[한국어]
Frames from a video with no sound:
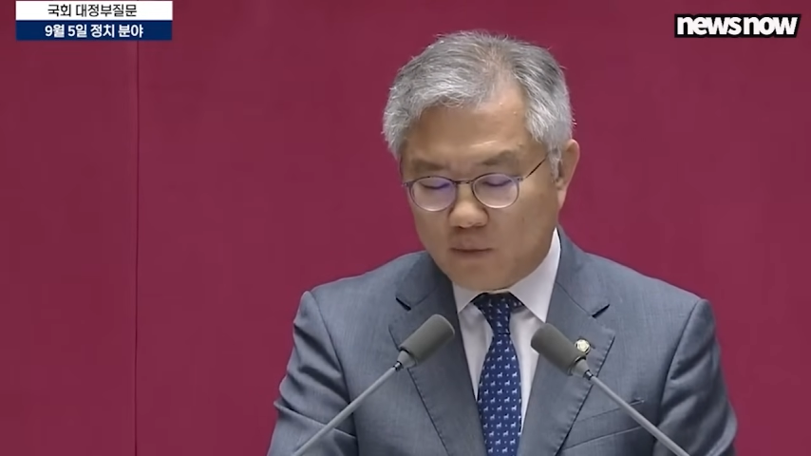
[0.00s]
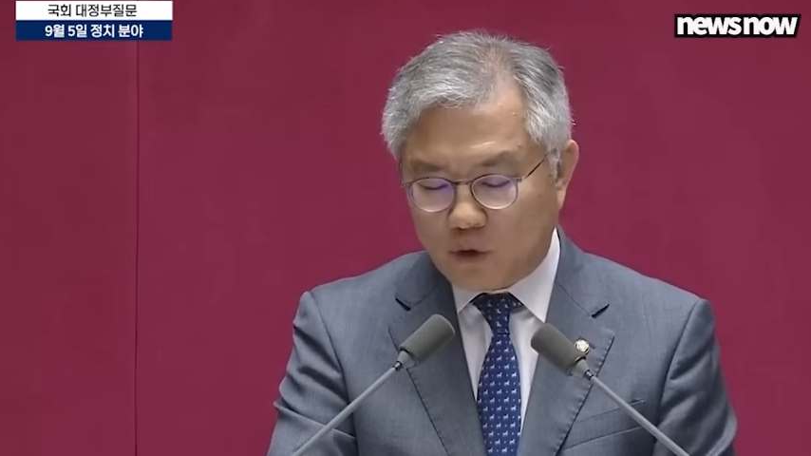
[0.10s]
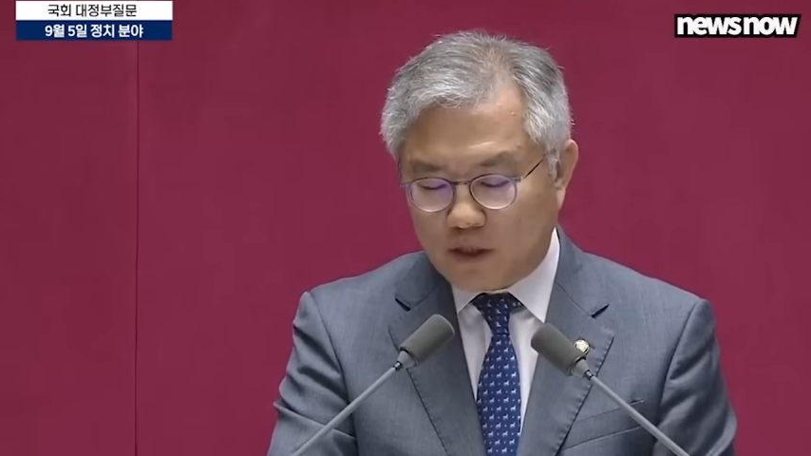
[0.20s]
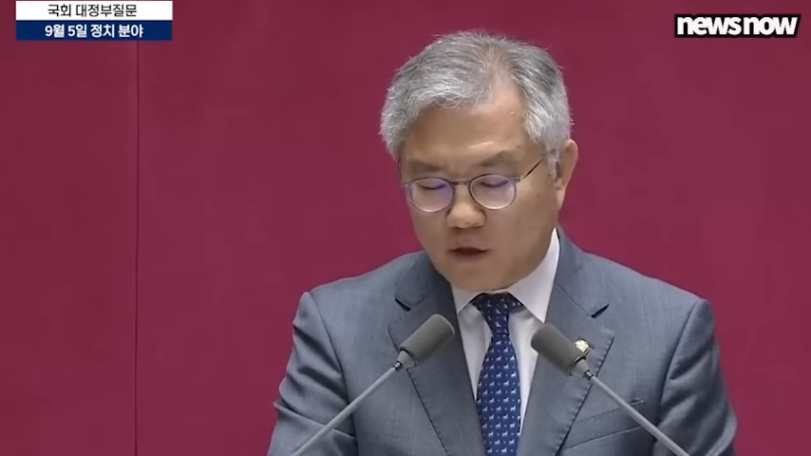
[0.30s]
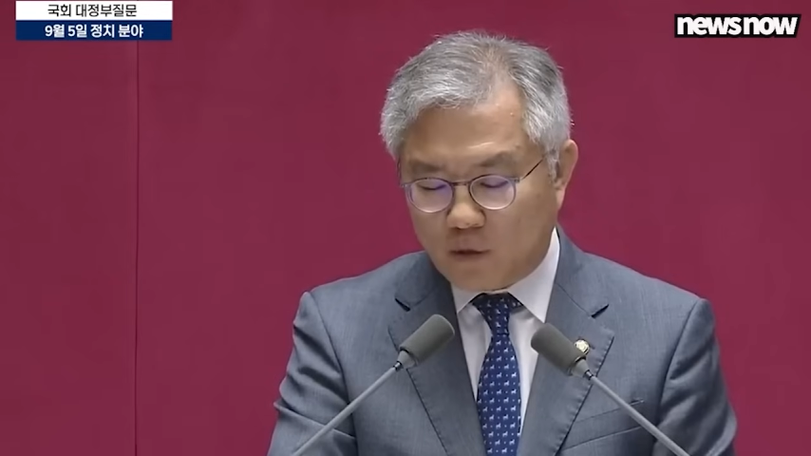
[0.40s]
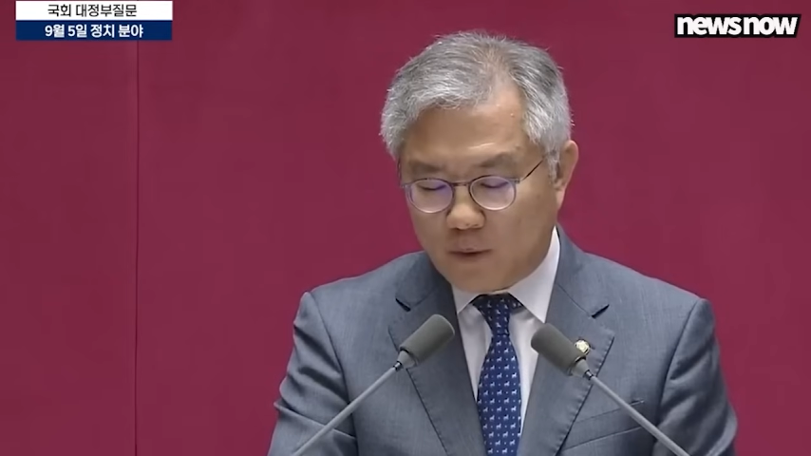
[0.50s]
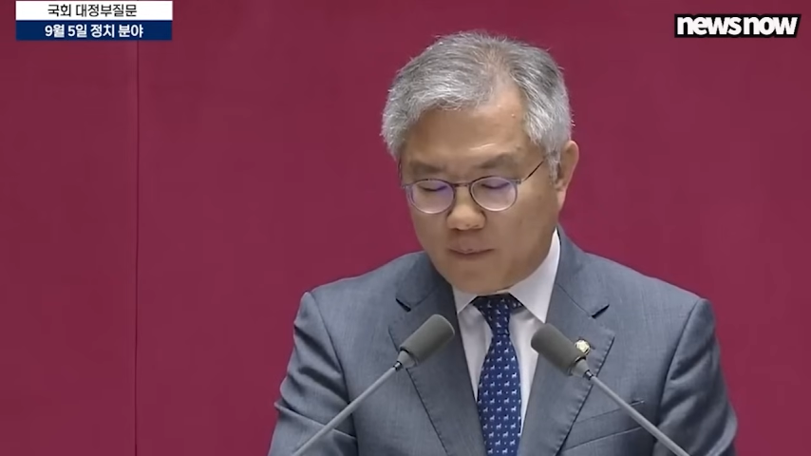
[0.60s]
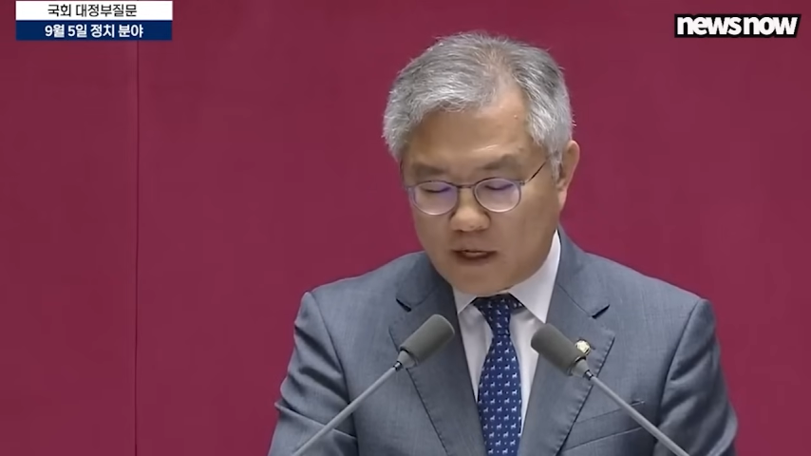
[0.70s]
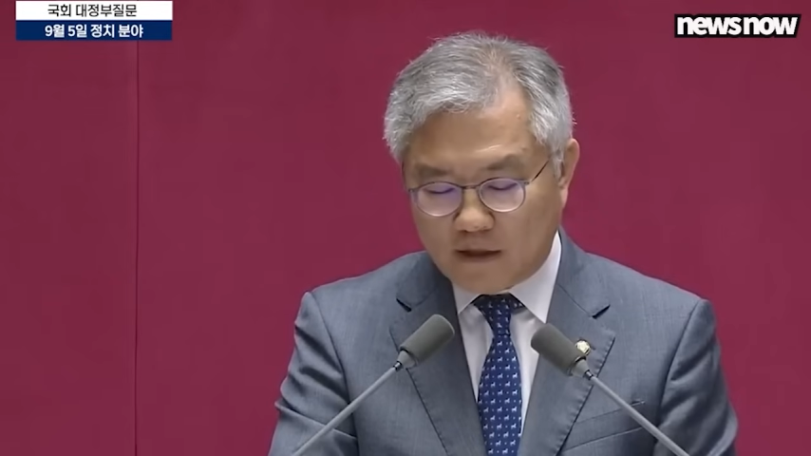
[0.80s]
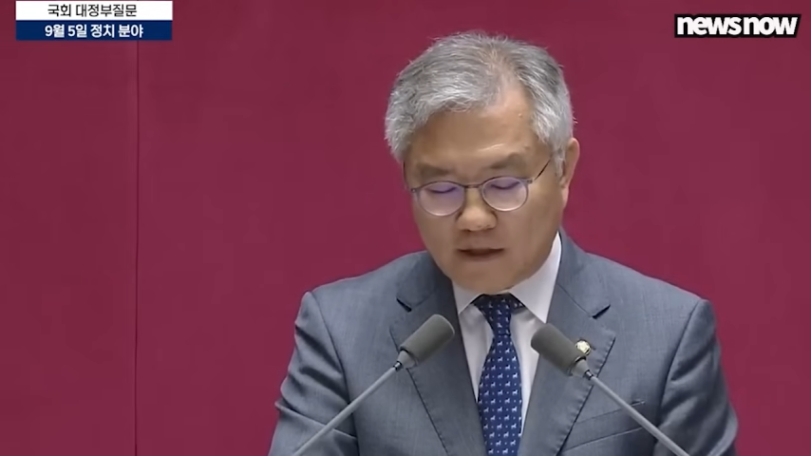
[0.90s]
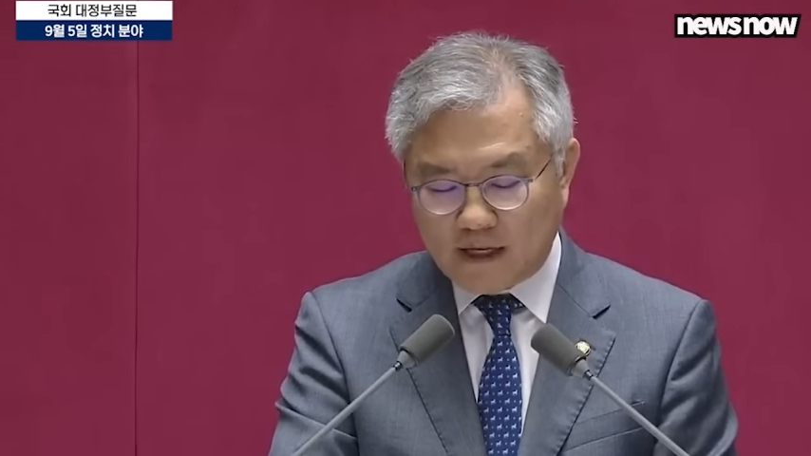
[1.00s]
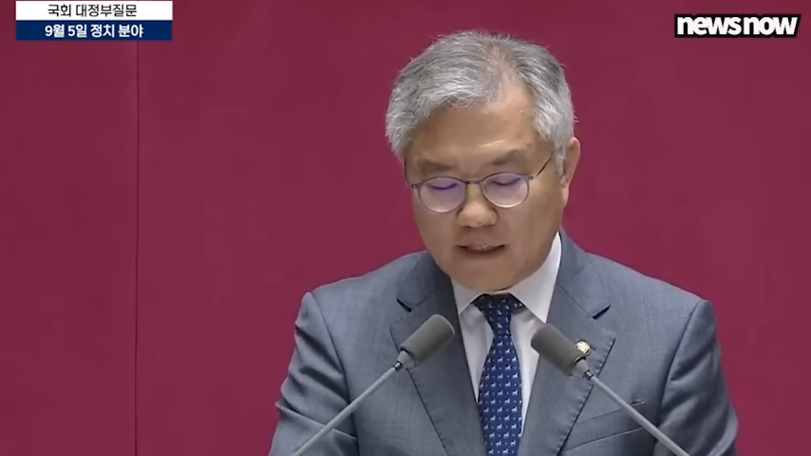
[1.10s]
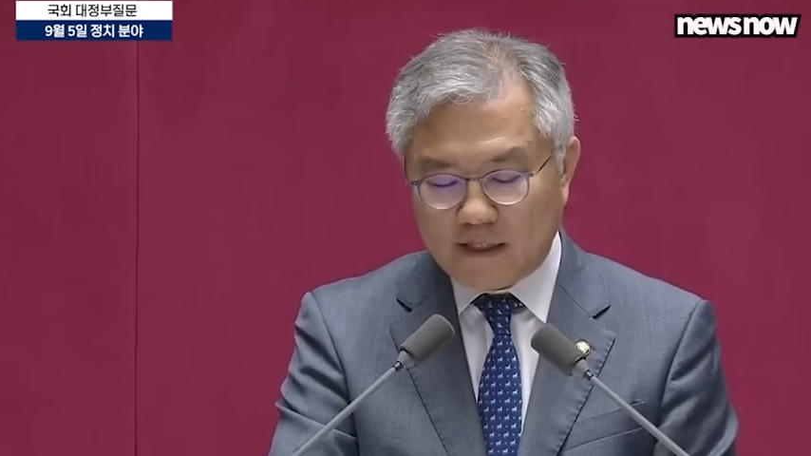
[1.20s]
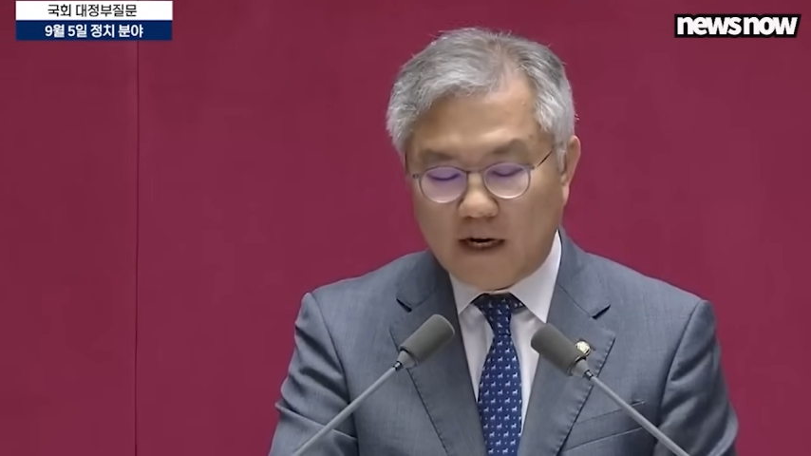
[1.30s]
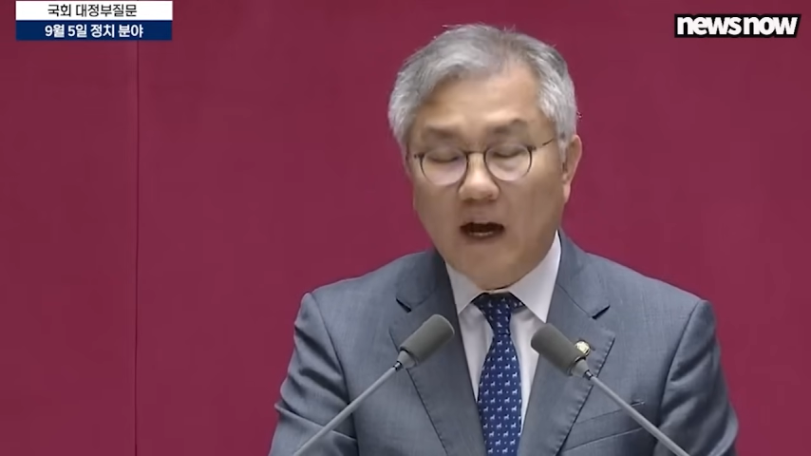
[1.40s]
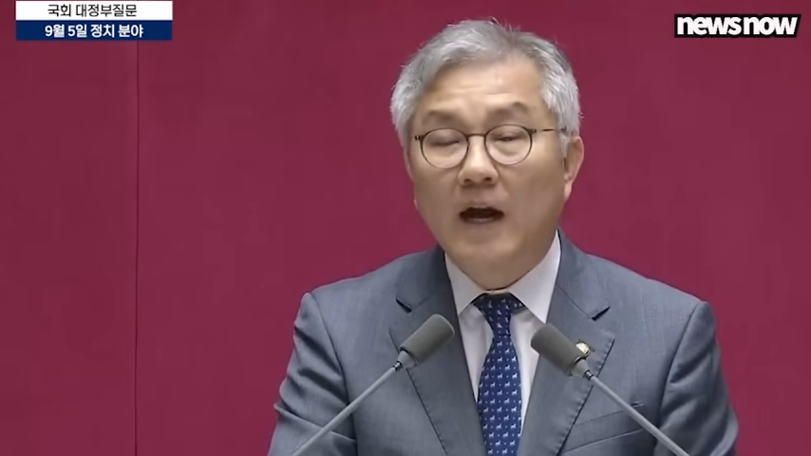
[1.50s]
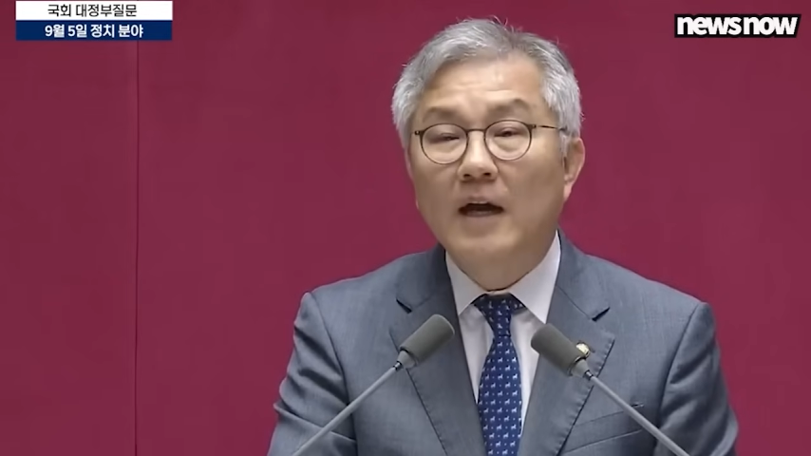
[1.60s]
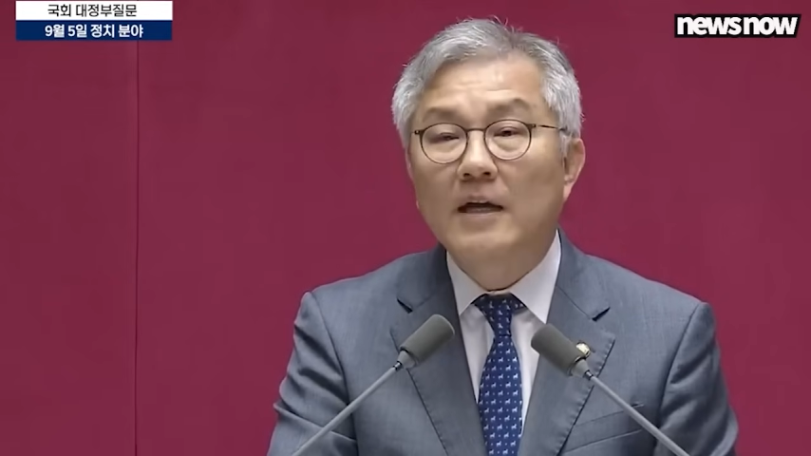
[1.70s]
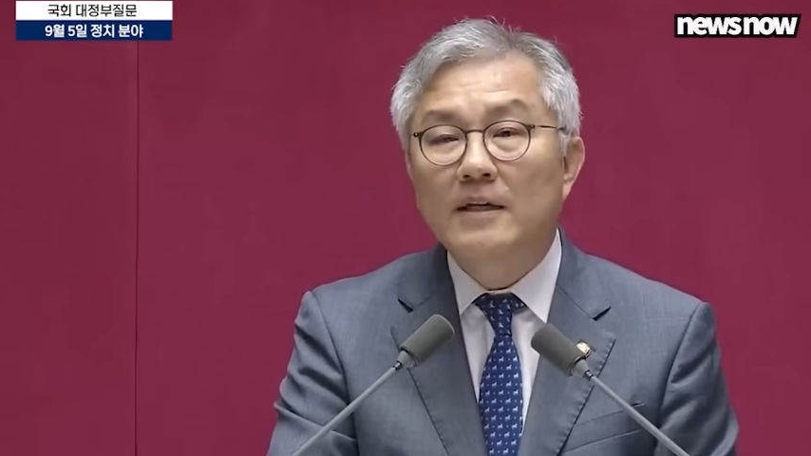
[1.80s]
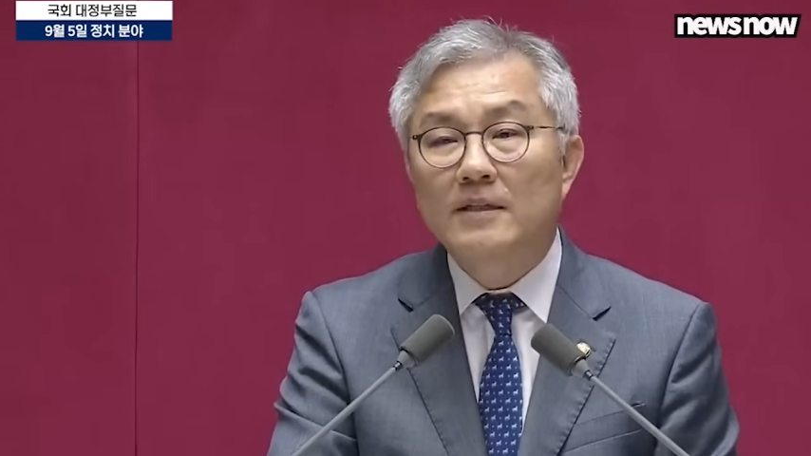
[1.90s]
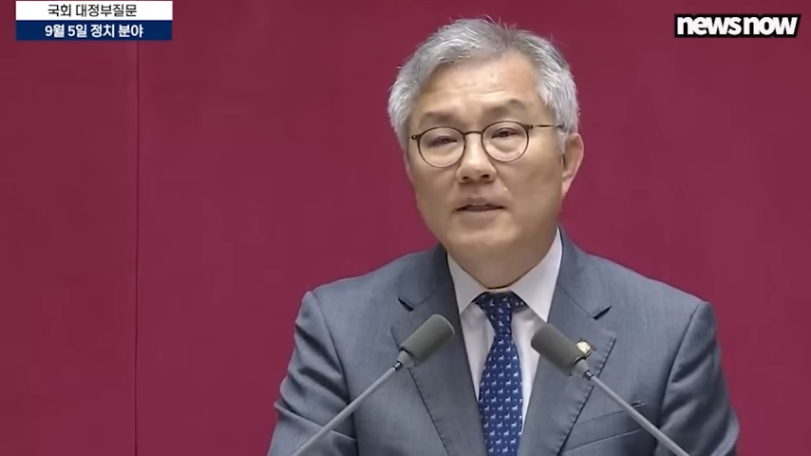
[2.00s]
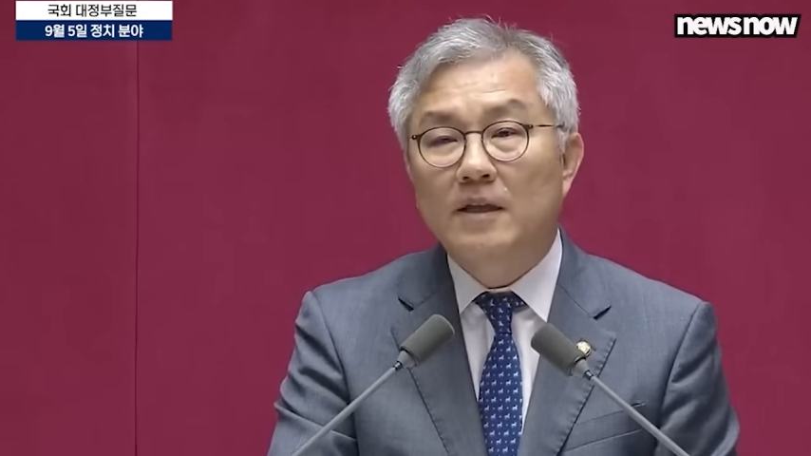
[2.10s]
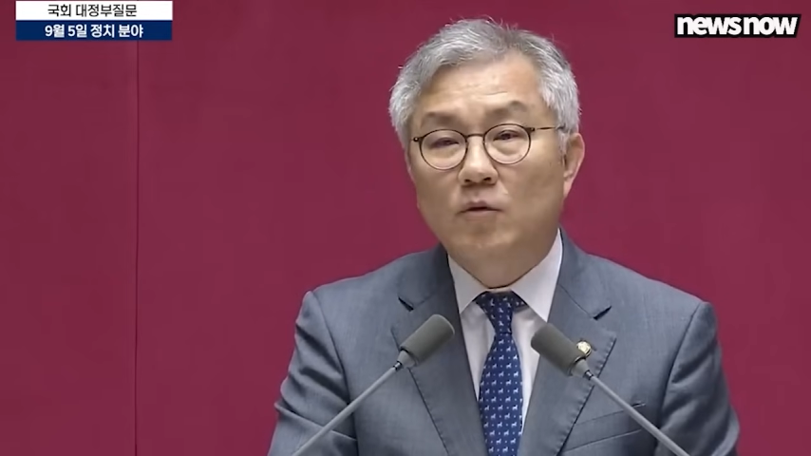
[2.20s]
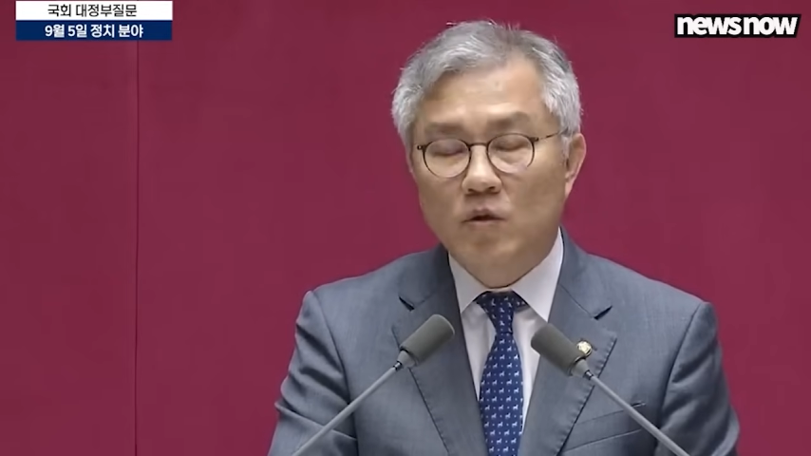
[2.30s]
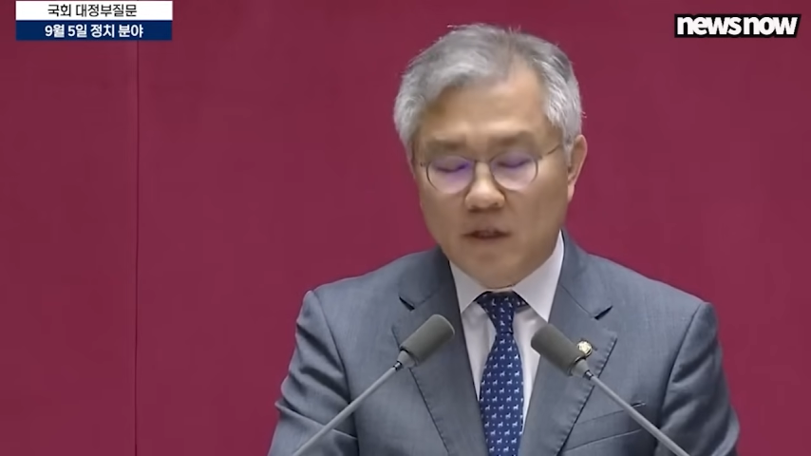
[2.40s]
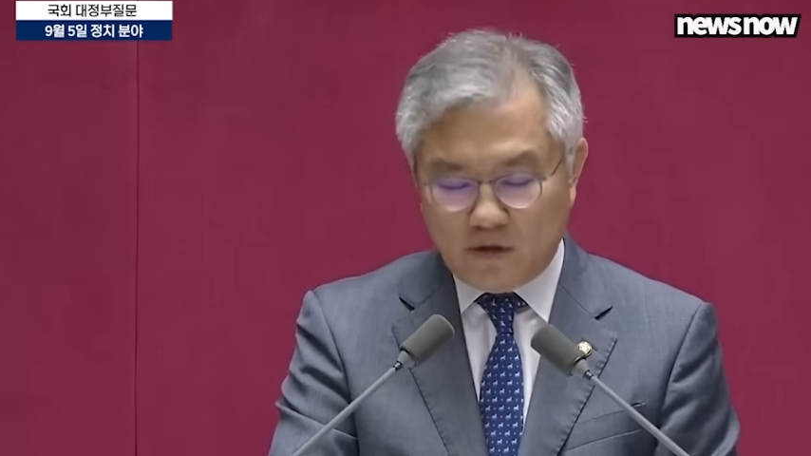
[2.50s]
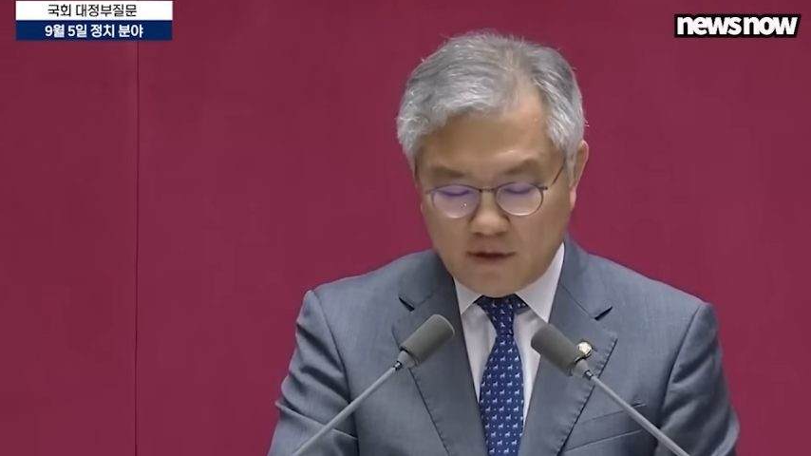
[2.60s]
못했다고 비판했던 당사자가 이제 대통령이